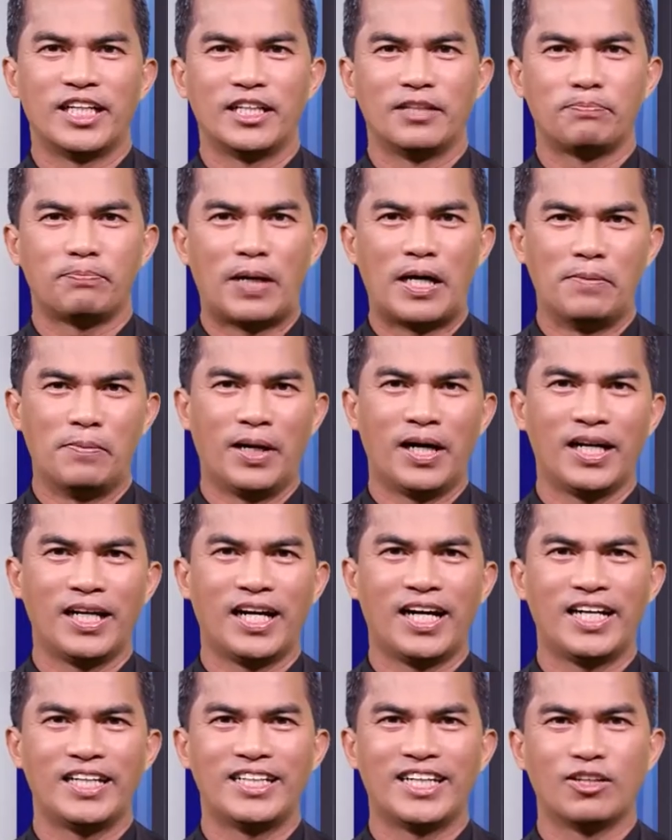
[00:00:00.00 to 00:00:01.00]
ng
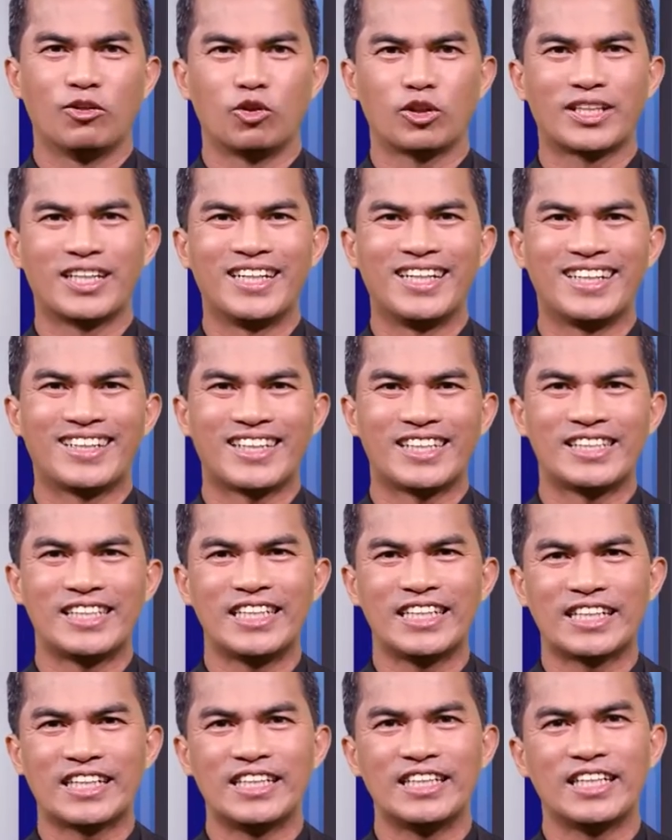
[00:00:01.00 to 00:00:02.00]
pamahalaan ng Ordaneta
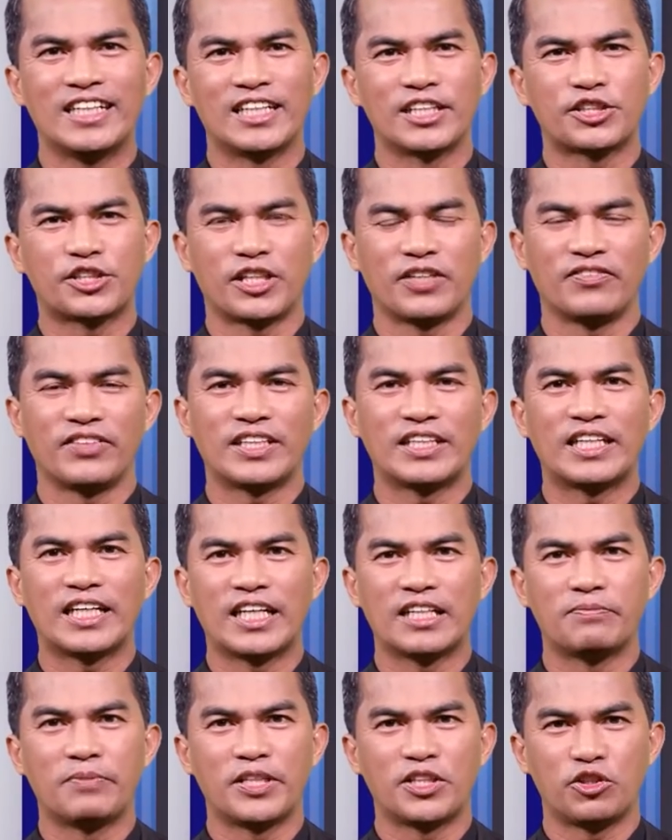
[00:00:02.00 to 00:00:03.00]
City ang
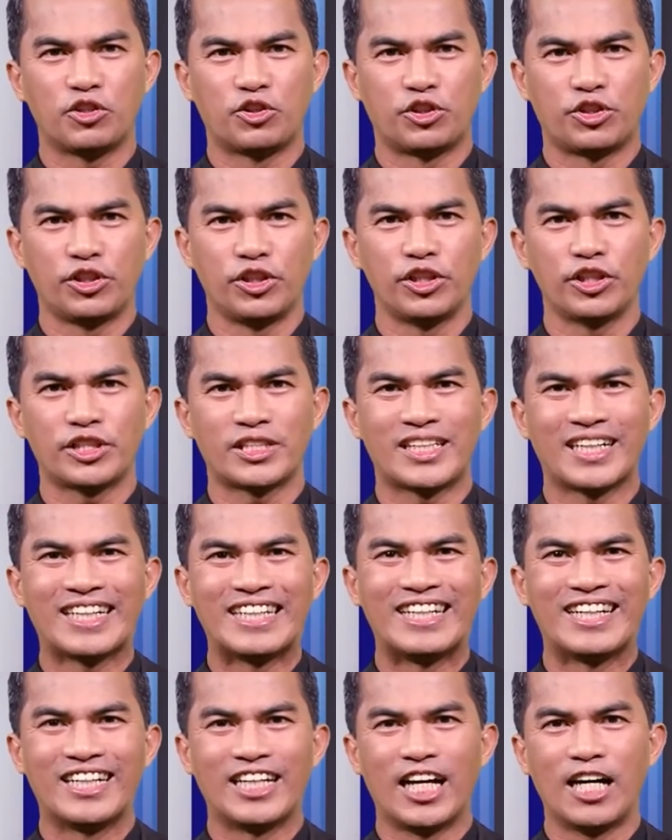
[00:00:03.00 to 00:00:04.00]
Seventh-day Adventist Church
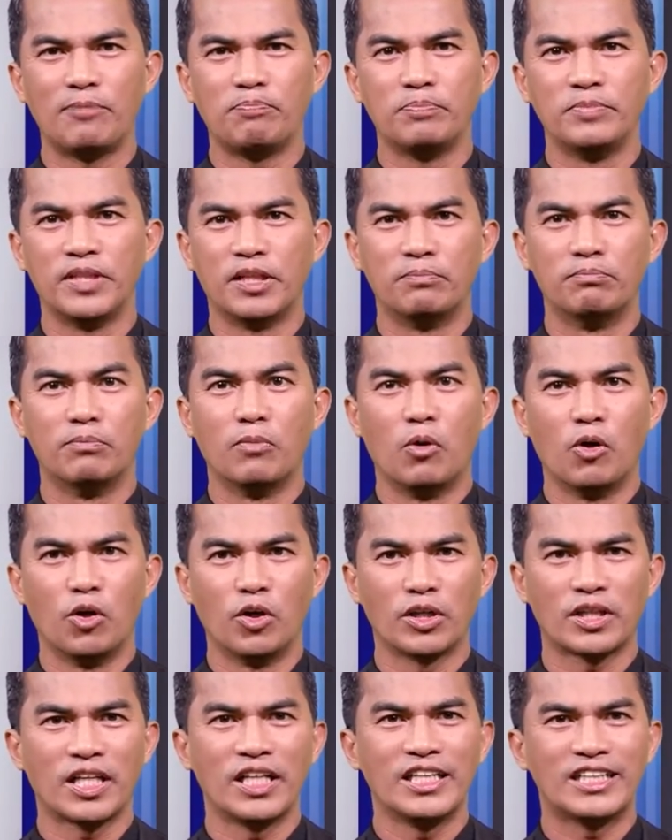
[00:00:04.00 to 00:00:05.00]
sa ginanap na
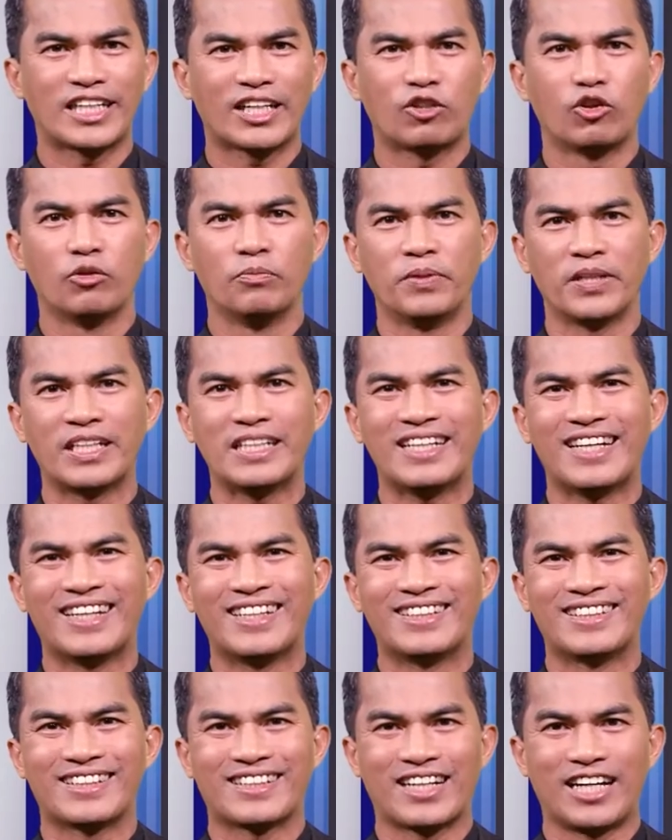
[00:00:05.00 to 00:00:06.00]
Moral Recovery
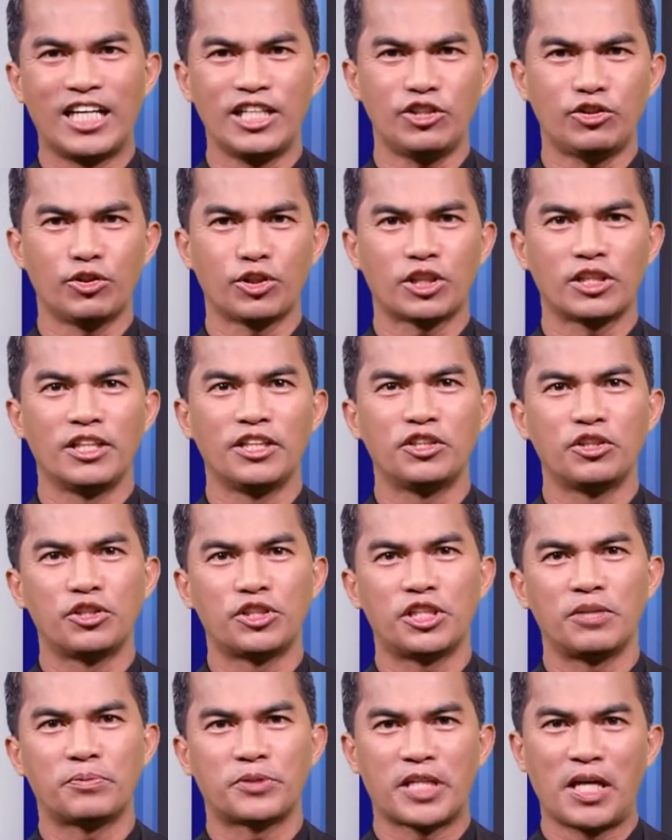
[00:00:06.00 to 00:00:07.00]
and Righteous
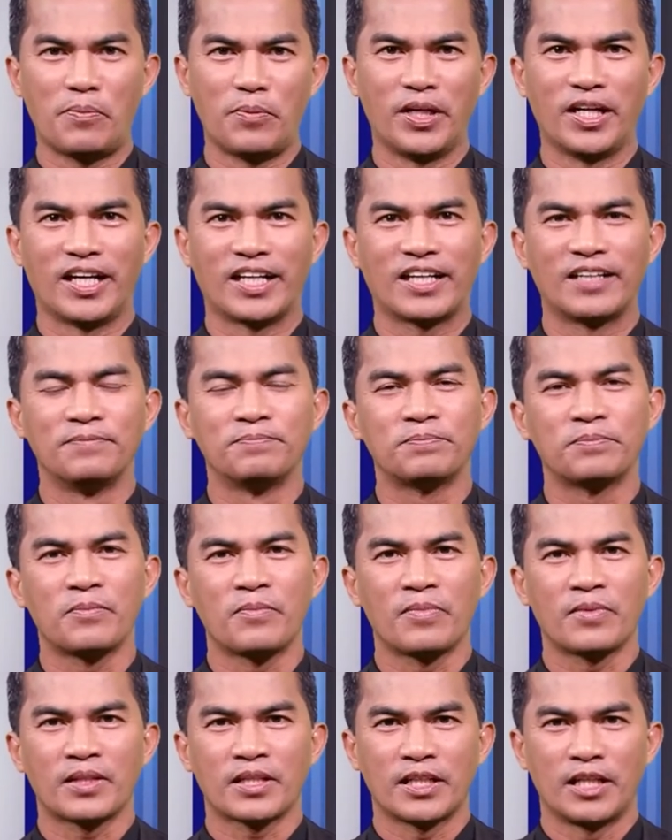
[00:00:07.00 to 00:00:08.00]
Leadership Seminar.
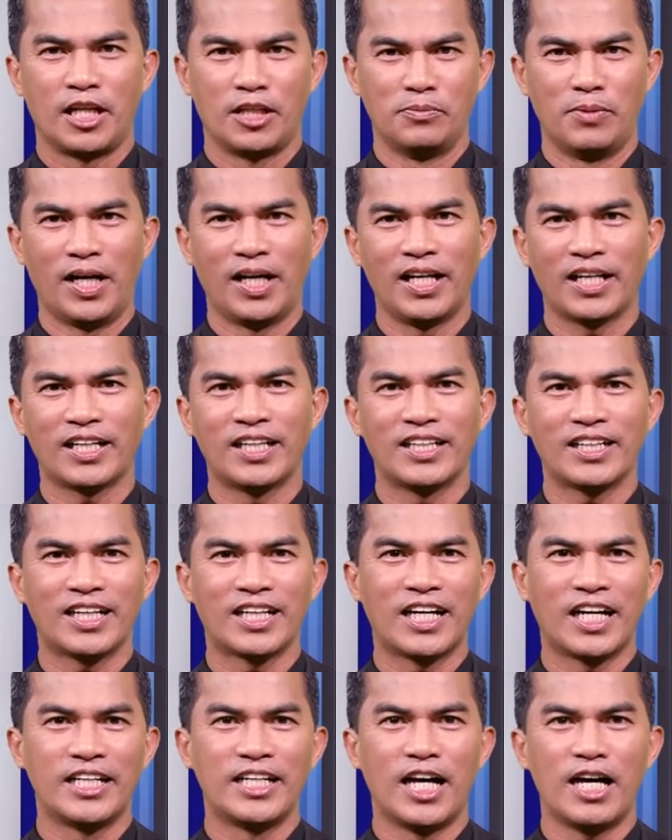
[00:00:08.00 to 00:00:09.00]
Ang mahalagang
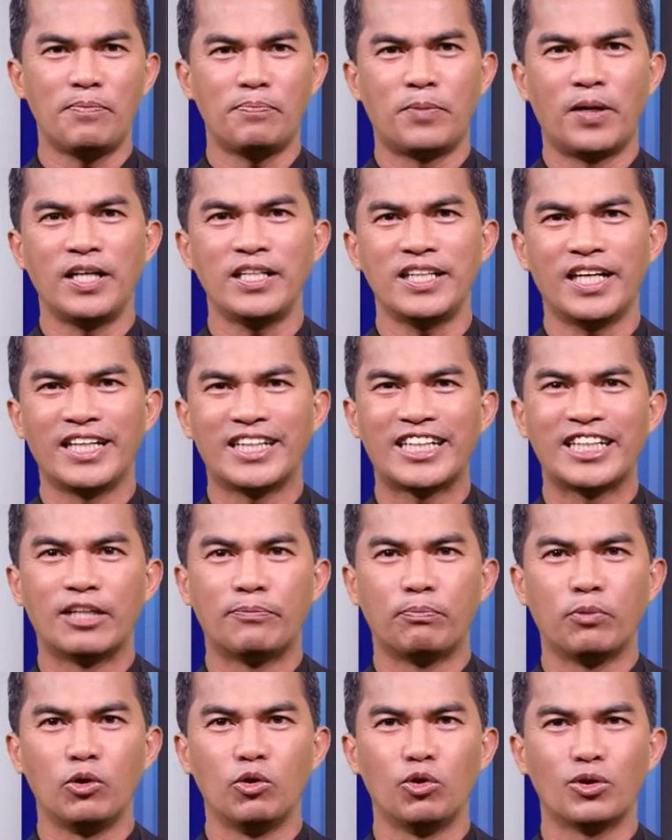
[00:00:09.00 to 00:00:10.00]
kaganapan ay
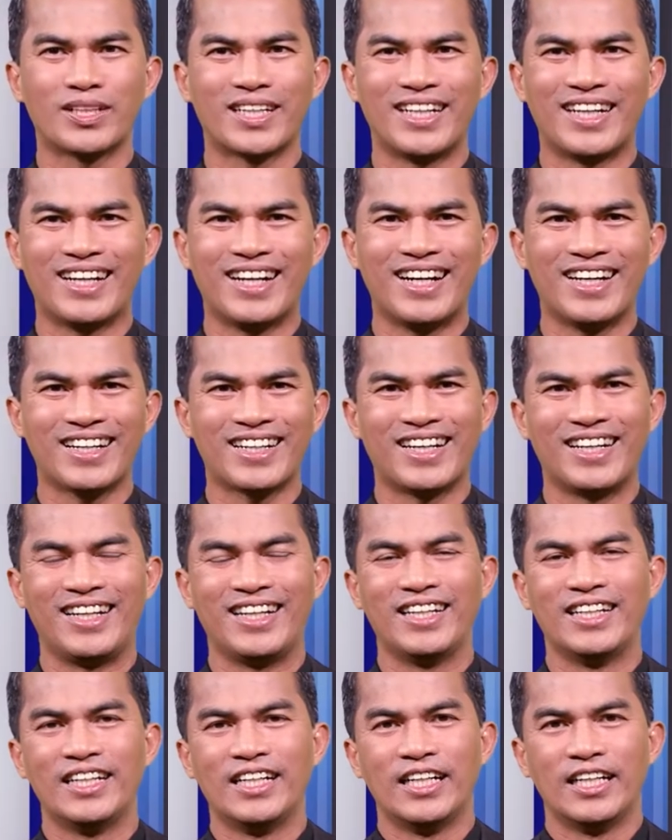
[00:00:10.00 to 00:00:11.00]
kinapulutan ng
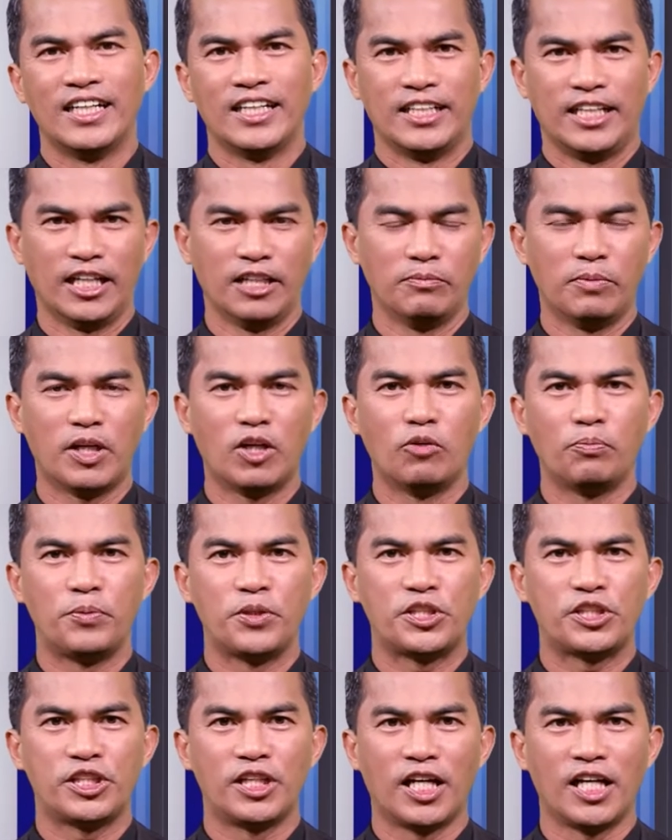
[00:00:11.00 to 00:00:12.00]
aral ng mga
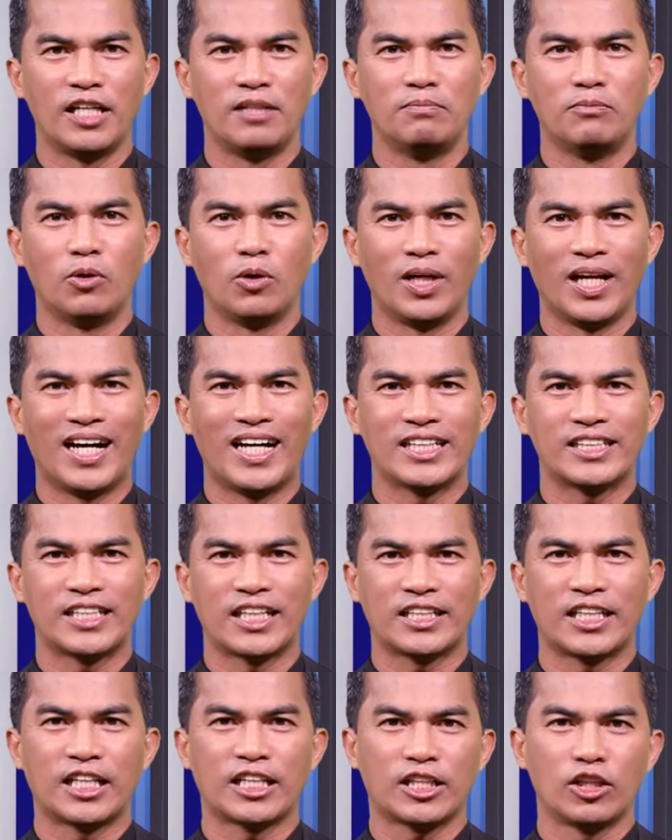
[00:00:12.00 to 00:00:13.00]
opisyal mula
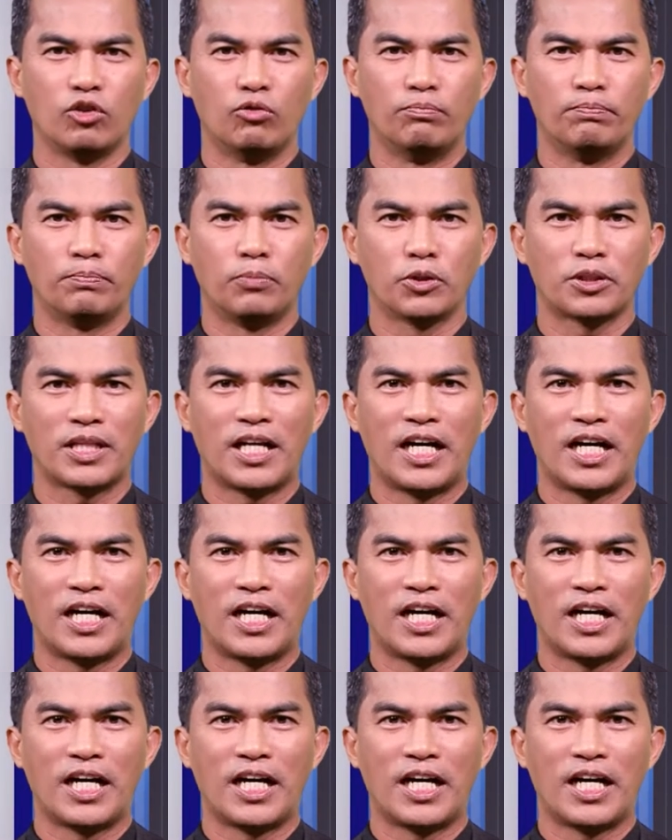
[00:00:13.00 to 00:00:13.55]
sa 34